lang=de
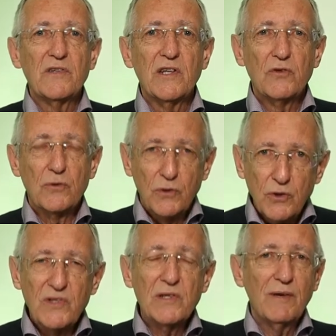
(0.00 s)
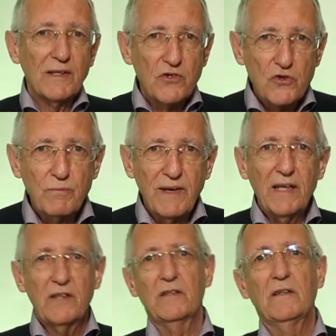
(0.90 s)
sich zurück, sie werden
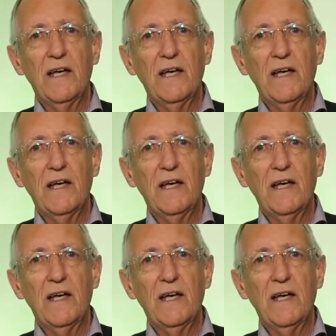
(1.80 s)
schwächer,